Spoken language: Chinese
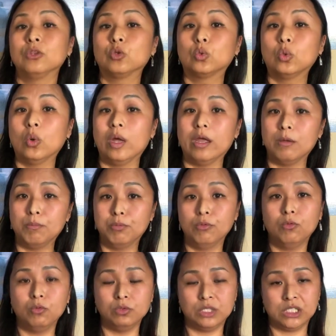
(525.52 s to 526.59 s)
对
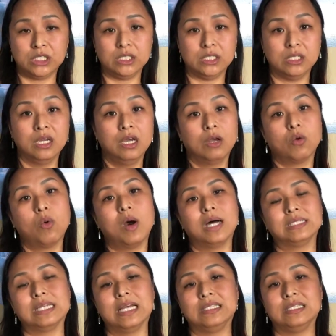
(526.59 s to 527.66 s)
不起，挂
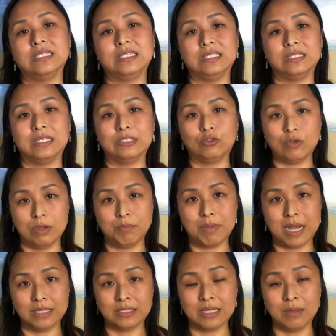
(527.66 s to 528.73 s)
在自己的嘴
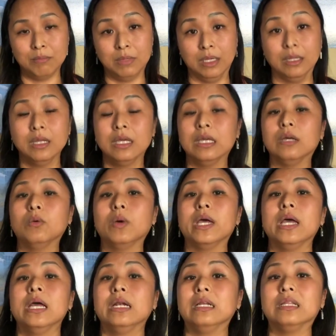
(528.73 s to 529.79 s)
巴上面，因为
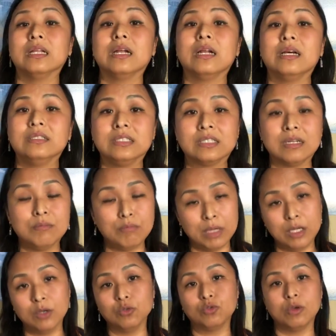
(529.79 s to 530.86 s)
你的人生没
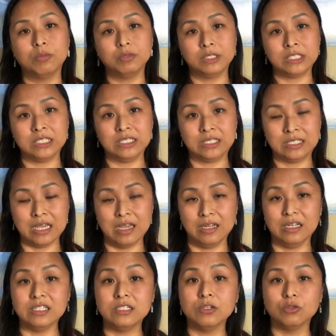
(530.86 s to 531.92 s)
有对不起谁，
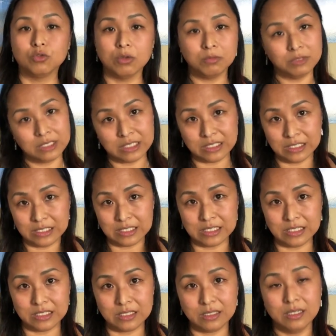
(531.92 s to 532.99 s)
你只有对不起你自
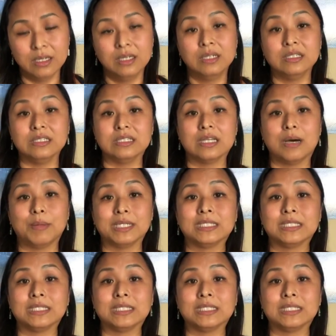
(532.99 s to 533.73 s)
己，你知道吗？